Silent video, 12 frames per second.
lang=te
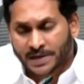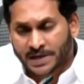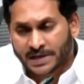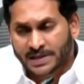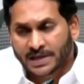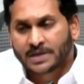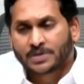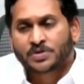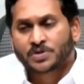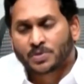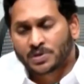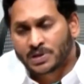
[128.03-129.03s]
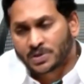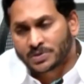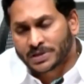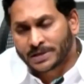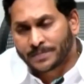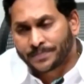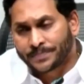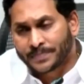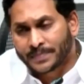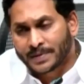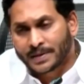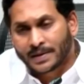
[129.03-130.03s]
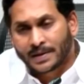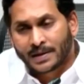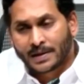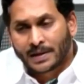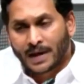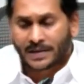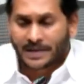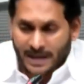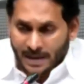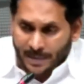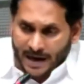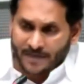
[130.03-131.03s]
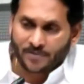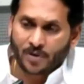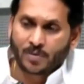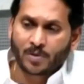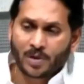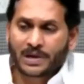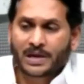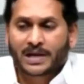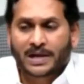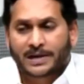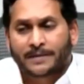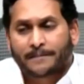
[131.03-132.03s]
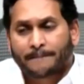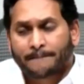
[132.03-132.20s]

పెట్టడం దగ్గర నుంచి మొదలవుతే అది ఏ ప్లాట్ఫామ్లో అన్నా కానీ